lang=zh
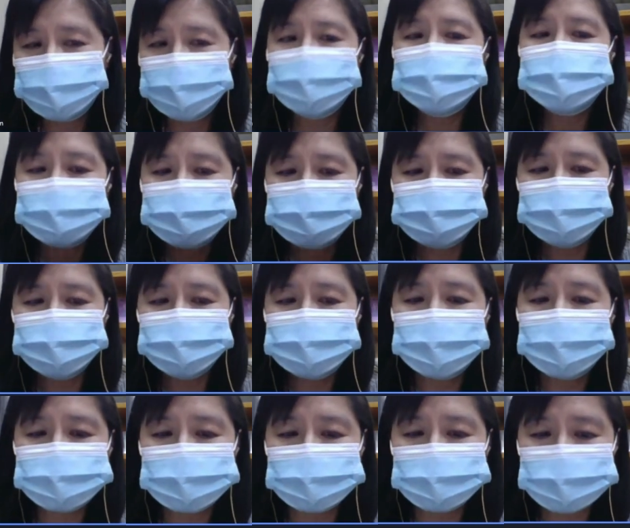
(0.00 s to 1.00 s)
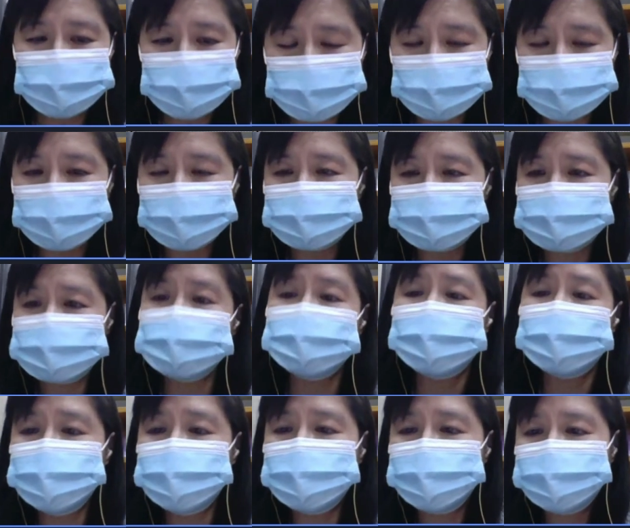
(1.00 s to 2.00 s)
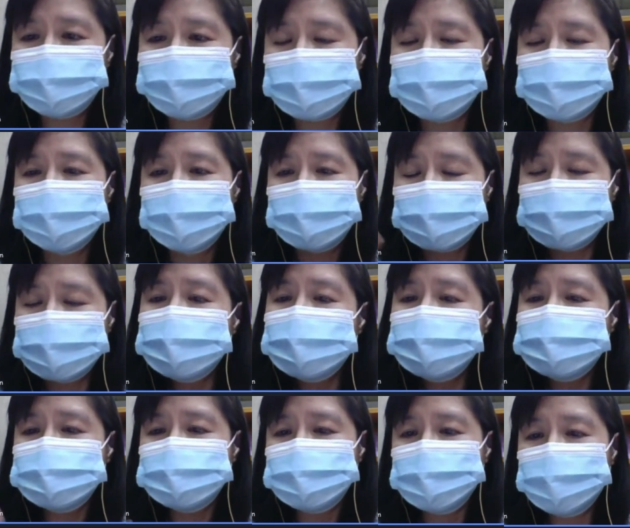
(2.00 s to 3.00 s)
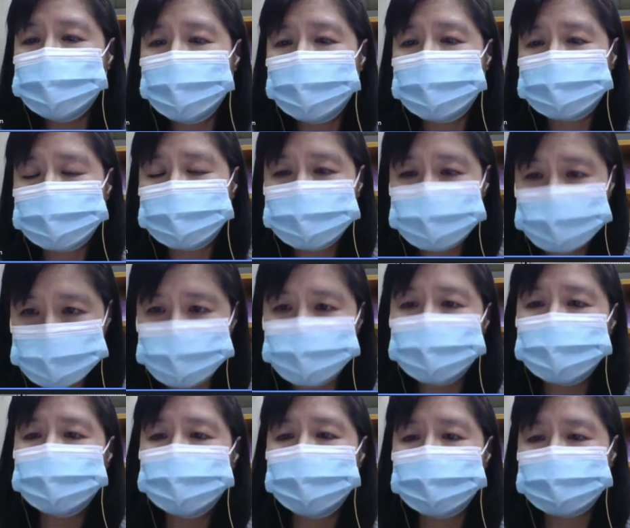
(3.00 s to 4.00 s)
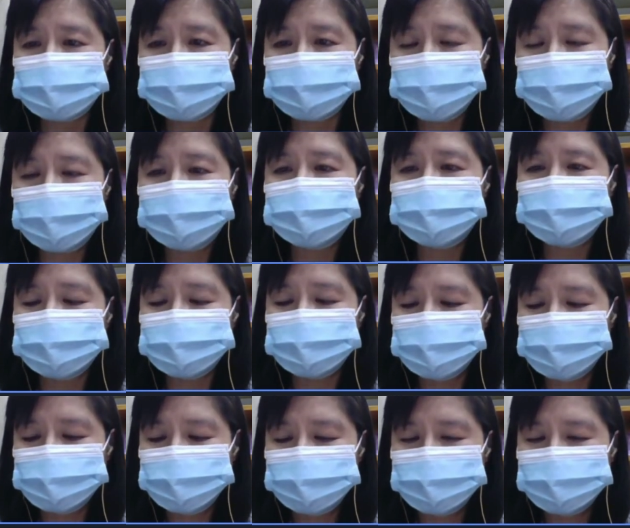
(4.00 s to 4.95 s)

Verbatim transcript: 非常重要的一个结论，特质化跟智慧化的管理。